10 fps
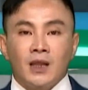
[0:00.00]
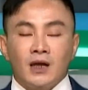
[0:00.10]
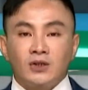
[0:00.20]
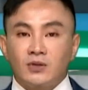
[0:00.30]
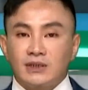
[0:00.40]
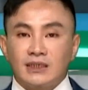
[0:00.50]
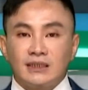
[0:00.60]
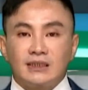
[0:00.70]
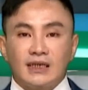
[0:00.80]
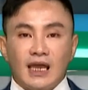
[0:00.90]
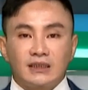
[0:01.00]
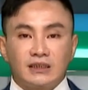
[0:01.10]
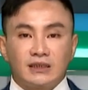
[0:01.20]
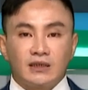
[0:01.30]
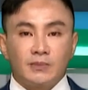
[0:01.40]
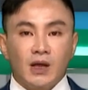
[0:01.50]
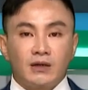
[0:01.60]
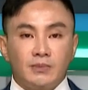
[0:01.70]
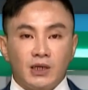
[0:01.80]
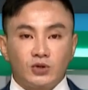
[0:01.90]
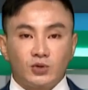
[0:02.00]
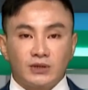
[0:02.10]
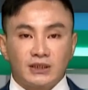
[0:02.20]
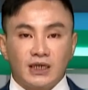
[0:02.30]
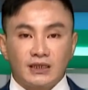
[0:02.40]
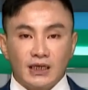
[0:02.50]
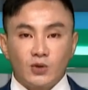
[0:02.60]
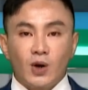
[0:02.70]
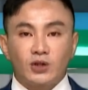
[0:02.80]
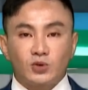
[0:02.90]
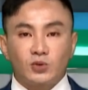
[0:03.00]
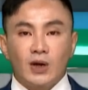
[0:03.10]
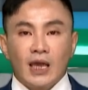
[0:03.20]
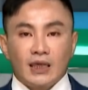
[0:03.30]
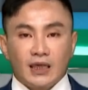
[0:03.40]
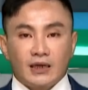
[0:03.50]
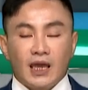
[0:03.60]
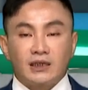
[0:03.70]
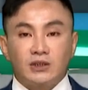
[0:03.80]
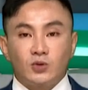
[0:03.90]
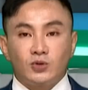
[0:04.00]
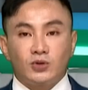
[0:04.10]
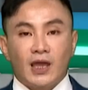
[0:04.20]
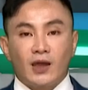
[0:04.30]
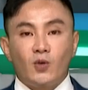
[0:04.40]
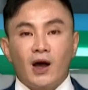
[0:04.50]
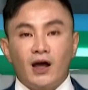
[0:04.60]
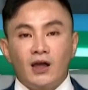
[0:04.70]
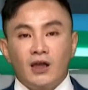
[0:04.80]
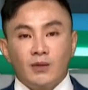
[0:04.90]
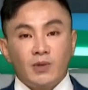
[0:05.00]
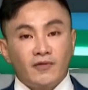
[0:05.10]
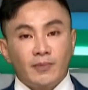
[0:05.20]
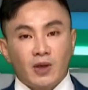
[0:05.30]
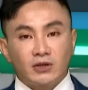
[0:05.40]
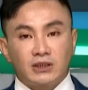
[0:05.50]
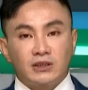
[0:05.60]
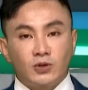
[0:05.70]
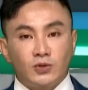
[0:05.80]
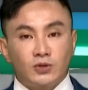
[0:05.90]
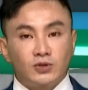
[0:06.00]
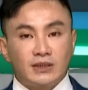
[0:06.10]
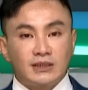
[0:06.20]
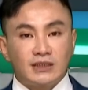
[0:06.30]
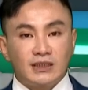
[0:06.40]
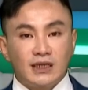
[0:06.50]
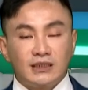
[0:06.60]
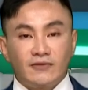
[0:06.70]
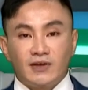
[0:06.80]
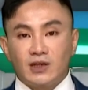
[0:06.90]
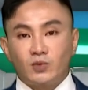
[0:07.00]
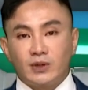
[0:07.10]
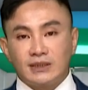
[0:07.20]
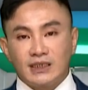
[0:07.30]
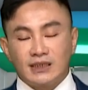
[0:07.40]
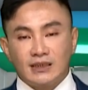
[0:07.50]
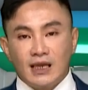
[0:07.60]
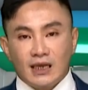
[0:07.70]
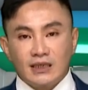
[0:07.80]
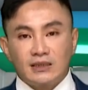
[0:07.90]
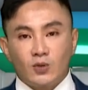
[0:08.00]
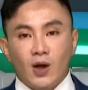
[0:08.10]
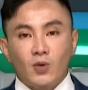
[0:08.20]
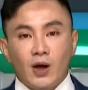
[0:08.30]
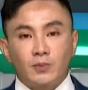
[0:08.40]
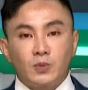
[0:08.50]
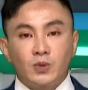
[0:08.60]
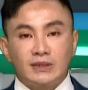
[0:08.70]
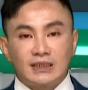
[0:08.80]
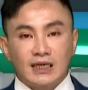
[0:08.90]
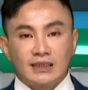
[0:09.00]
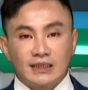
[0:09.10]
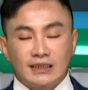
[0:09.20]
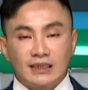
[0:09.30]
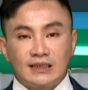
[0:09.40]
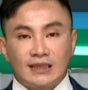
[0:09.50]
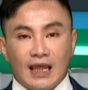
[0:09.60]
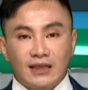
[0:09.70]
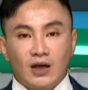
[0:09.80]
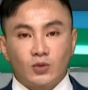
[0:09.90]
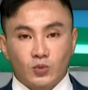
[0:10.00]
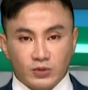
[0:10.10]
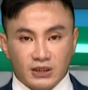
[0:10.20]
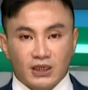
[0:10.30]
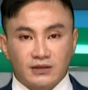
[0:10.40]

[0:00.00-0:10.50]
而从这个星期开始呢，庙里面数十棵的樱花树也开始陆续开花。庙方表示呢，由于最近的天气非常稳定，因此花况目前已经来到了五成。